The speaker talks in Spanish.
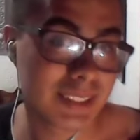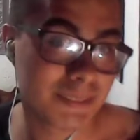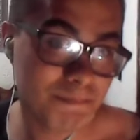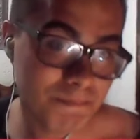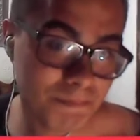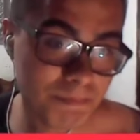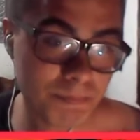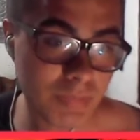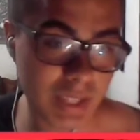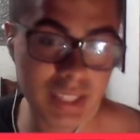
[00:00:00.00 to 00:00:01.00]

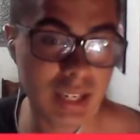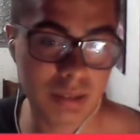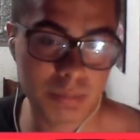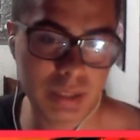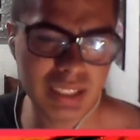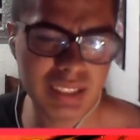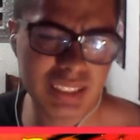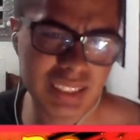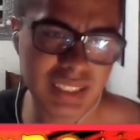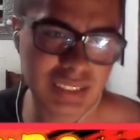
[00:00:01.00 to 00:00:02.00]
Mm, y ya, ¿vale?
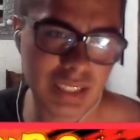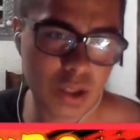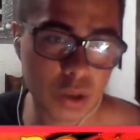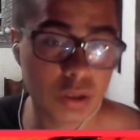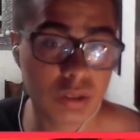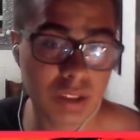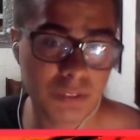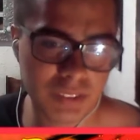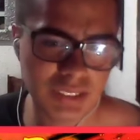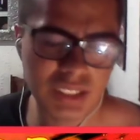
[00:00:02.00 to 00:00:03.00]
Dicen que está corto de
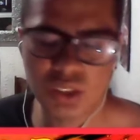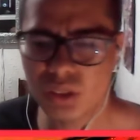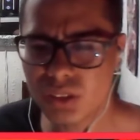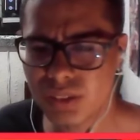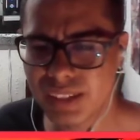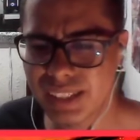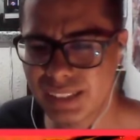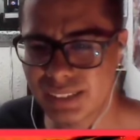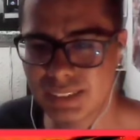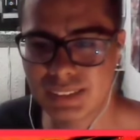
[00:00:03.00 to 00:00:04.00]
defensa. Yo creo
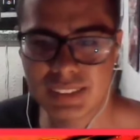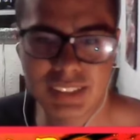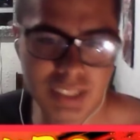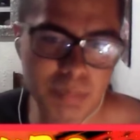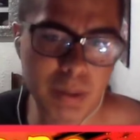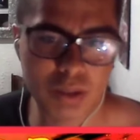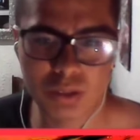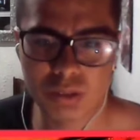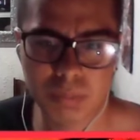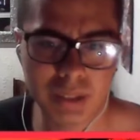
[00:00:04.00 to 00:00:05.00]
que sí, pero
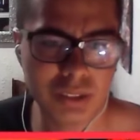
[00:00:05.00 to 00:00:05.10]
no, ¿vale?